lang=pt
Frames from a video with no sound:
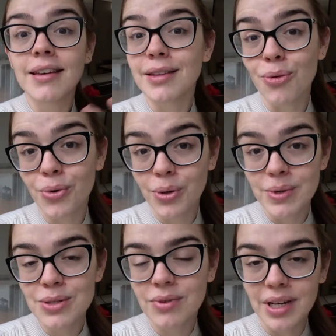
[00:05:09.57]
Então foram
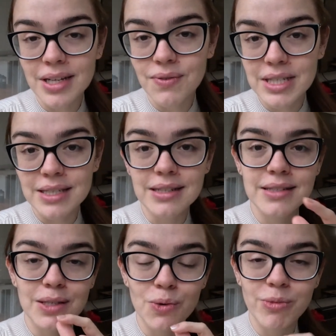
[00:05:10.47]
isso, três
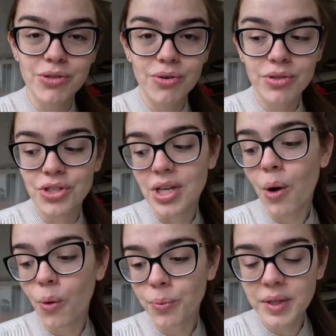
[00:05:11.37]
vacinas e uma de
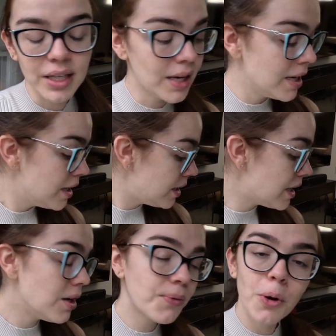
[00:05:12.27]
gotinha ontem,
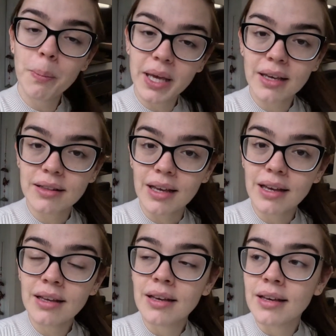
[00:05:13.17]
e ele ficou bem
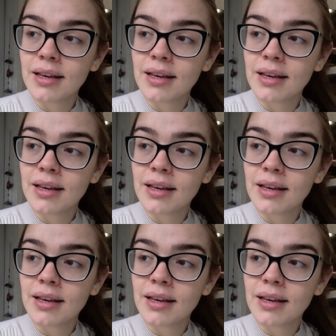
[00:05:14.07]
até.